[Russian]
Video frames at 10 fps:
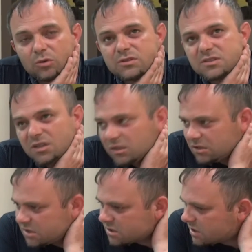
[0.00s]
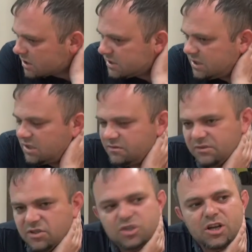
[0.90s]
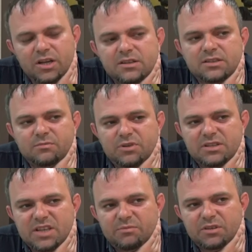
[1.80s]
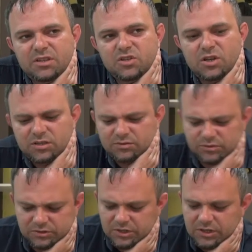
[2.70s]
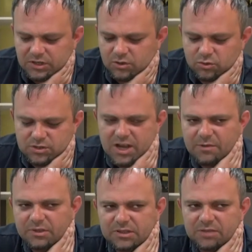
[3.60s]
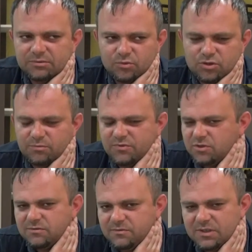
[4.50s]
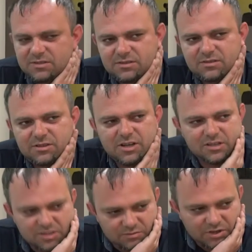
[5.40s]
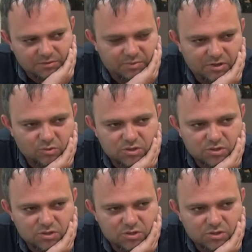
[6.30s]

он снял несколько серий в начале, это были самые начала, это вот кусками там, потому что весь сериал снимали по В